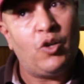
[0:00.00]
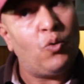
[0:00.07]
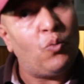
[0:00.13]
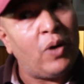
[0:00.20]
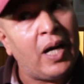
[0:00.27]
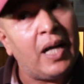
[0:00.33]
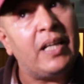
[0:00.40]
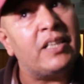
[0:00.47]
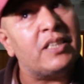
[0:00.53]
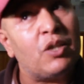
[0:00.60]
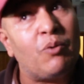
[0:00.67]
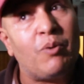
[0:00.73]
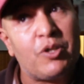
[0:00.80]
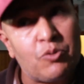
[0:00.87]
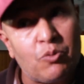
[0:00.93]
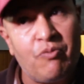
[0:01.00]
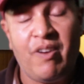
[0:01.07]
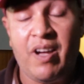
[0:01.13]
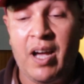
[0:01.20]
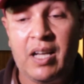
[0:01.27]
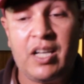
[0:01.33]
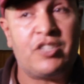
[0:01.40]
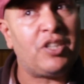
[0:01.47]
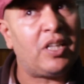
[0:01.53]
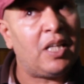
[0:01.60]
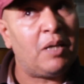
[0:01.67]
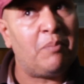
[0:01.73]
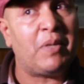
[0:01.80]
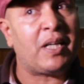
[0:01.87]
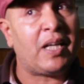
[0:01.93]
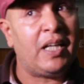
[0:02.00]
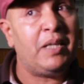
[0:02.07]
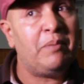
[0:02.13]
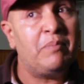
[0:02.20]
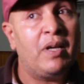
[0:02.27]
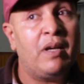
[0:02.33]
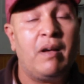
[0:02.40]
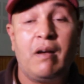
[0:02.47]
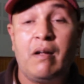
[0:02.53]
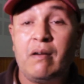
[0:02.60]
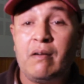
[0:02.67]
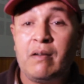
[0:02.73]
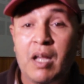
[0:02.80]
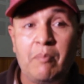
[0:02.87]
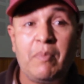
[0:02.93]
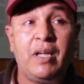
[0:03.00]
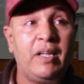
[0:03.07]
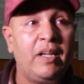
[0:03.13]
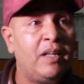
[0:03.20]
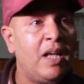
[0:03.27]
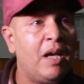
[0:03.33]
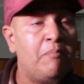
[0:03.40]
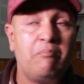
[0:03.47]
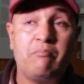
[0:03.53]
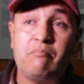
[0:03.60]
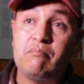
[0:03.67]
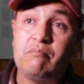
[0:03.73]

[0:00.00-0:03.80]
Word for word: وخليه التواصل فعال ان شاء الله الرحمن الرحيم لا مع الاعلام